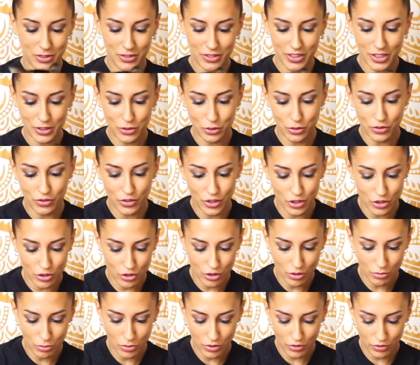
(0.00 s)
Pourquoi tu viens
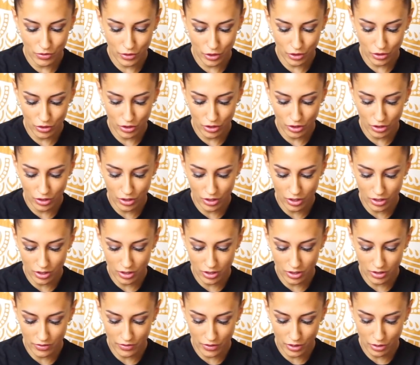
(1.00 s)
jamais faire des
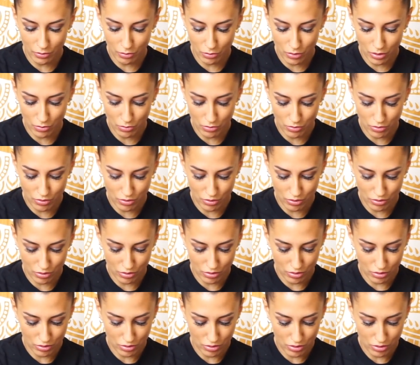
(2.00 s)
câlins avec maman